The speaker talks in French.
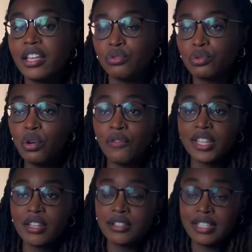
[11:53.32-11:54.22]
surtout, en
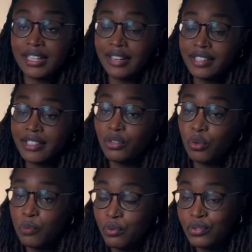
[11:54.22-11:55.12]
fait, ce qui l'inquiétait
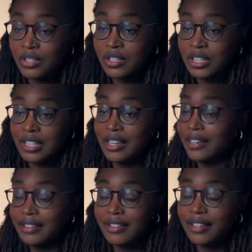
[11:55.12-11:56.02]
le plus,
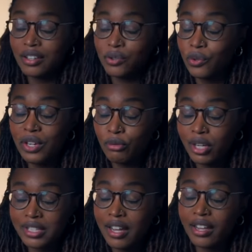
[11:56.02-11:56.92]
était que les
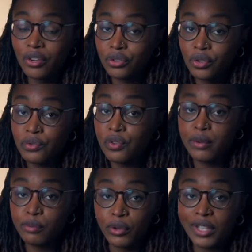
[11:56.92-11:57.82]
voisins aient entendu les
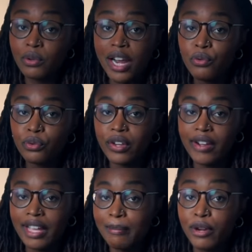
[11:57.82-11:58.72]
bruits de la lutte,
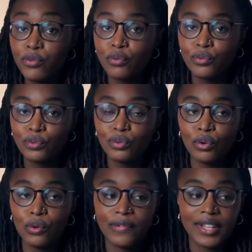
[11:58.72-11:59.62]
hein, et pas du tout
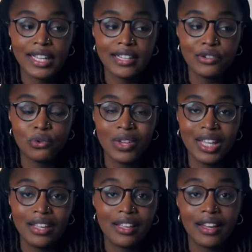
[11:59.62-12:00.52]
le fait qu'elle ait tué